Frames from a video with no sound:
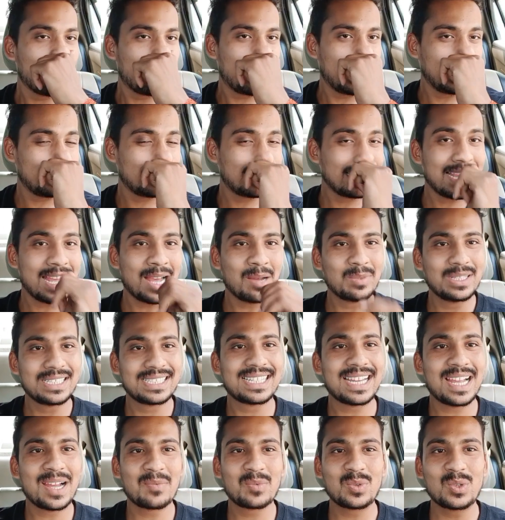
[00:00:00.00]
पैसे
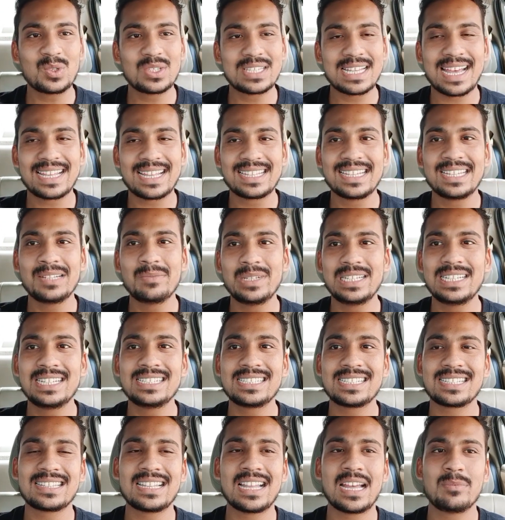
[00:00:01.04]
हमेशा हमको ज्यादा ही मिले
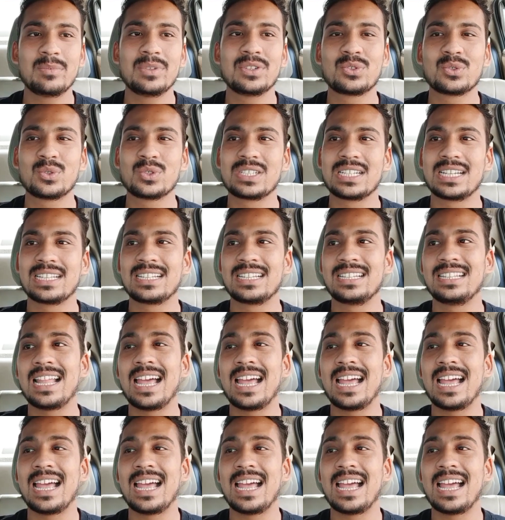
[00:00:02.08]
जितना हमने सोचा था